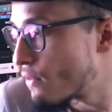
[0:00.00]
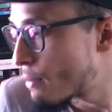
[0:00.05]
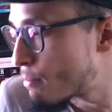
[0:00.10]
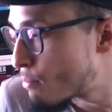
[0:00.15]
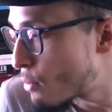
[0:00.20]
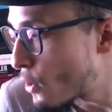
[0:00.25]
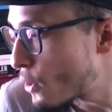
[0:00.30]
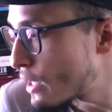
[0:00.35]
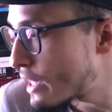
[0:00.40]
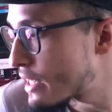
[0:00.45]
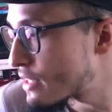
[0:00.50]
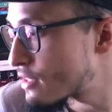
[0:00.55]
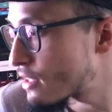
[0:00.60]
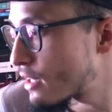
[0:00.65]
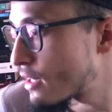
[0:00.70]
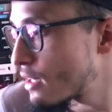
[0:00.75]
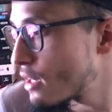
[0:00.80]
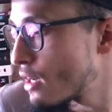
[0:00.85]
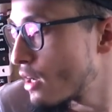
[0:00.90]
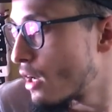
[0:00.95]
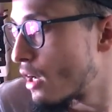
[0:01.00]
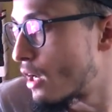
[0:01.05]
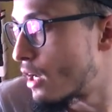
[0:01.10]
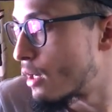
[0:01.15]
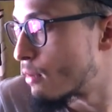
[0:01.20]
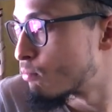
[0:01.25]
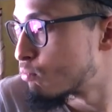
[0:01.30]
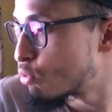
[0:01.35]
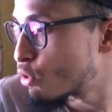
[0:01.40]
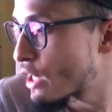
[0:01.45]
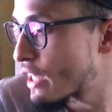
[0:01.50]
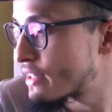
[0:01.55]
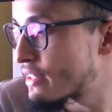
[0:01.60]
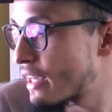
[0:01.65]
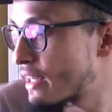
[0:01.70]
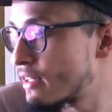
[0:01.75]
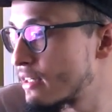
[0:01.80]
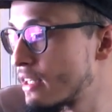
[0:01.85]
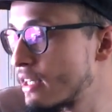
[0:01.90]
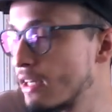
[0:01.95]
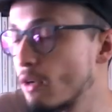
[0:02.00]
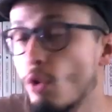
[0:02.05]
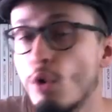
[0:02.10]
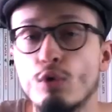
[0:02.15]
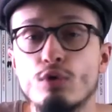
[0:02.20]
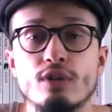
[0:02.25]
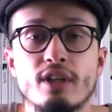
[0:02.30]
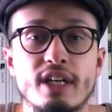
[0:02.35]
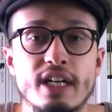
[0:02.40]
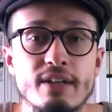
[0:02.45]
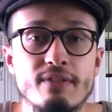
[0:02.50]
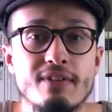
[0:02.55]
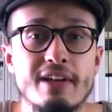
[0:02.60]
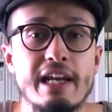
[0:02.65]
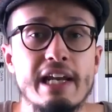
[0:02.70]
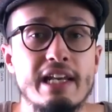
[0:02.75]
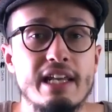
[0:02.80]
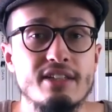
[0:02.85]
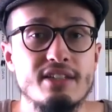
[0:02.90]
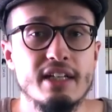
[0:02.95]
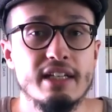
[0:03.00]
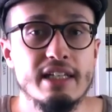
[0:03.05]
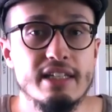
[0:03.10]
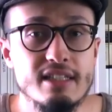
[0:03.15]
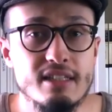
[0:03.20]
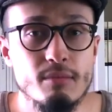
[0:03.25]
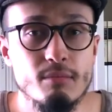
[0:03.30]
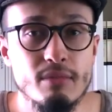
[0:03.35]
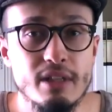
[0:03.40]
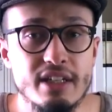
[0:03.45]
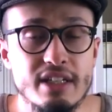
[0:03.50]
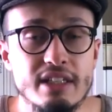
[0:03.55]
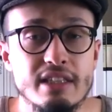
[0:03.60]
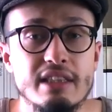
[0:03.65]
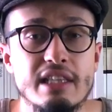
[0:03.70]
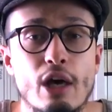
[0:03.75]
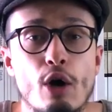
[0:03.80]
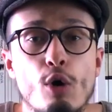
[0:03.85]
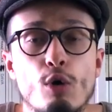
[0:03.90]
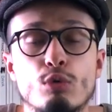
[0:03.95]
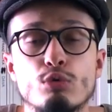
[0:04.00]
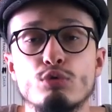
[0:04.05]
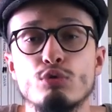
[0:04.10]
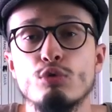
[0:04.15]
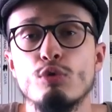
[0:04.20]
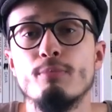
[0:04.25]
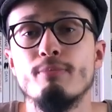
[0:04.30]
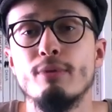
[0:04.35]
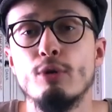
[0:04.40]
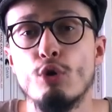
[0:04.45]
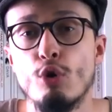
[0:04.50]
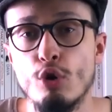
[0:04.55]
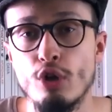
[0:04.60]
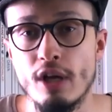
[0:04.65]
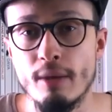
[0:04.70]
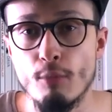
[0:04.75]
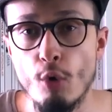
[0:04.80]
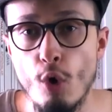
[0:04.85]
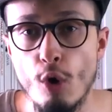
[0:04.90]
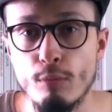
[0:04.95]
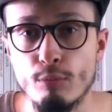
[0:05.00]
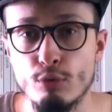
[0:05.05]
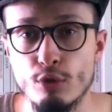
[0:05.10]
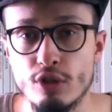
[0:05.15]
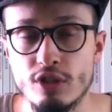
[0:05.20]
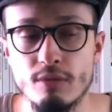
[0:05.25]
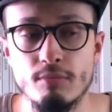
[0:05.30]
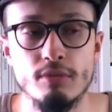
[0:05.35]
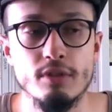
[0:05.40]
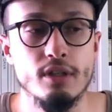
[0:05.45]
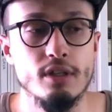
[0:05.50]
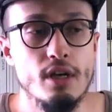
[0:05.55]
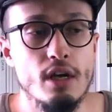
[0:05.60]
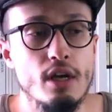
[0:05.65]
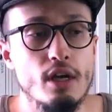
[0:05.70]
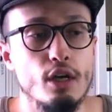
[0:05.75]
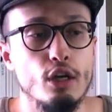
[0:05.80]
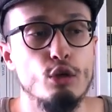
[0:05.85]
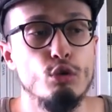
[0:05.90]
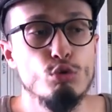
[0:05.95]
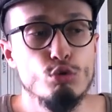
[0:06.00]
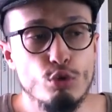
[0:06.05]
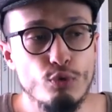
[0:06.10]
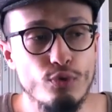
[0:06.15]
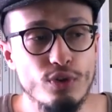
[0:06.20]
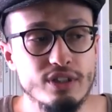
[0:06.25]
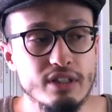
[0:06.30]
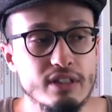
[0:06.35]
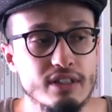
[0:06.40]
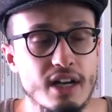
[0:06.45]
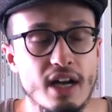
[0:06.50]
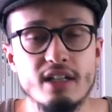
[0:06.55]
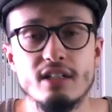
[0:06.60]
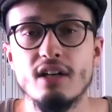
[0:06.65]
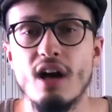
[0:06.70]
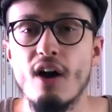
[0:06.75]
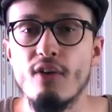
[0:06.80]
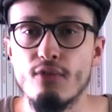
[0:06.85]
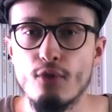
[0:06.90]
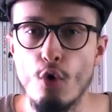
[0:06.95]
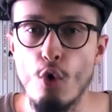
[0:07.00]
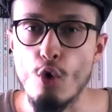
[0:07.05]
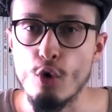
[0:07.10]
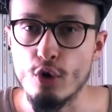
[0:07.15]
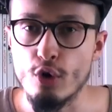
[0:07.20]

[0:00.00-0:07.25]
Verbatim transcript: Ve böylece e, bu nedenle onlara verilecek isimlerin ne olduğunun bir önemi olmuyor. Şimdi e, Yusuf Atılgan Kafka